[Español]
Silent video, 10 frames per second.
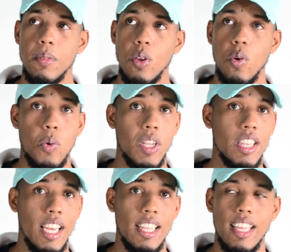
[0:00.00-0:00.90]
Uno
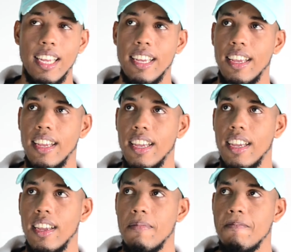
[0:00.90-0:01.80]
entiende
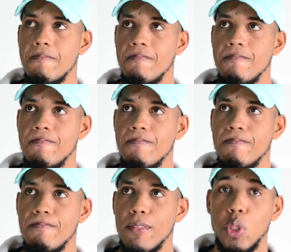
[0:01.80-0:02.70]
que
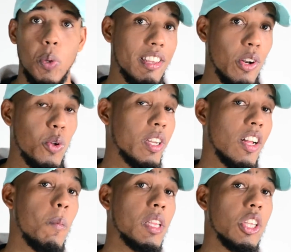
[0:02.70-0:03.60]
tú eres el único que está
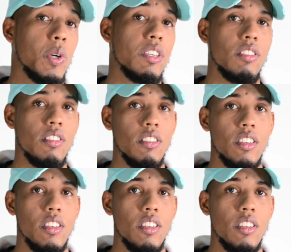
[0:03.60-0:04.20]
cometiendo eso.